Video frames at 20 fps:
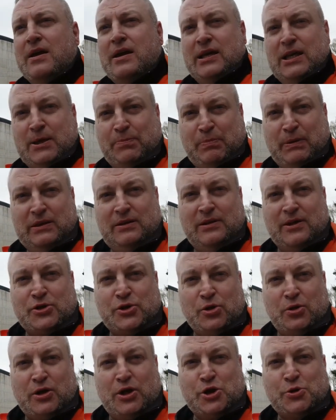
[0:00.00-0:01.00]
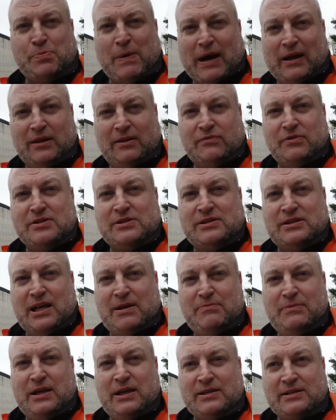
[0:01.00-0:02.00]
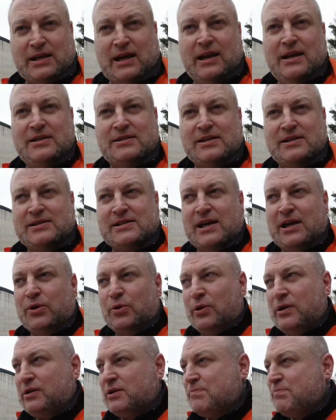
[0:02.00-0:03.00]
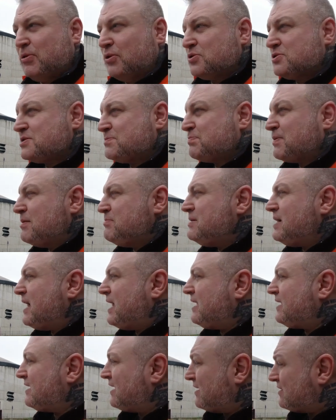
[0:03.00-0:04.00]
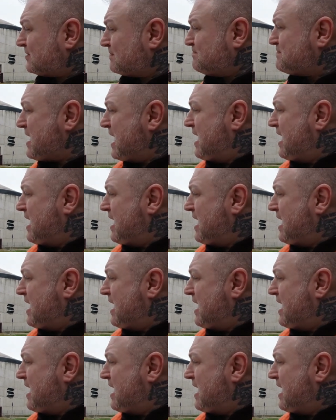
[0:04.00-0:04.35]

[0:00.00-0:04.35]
Ich bin da schon gespannt, was demnächst alles als erneute Post bei mir eingeht.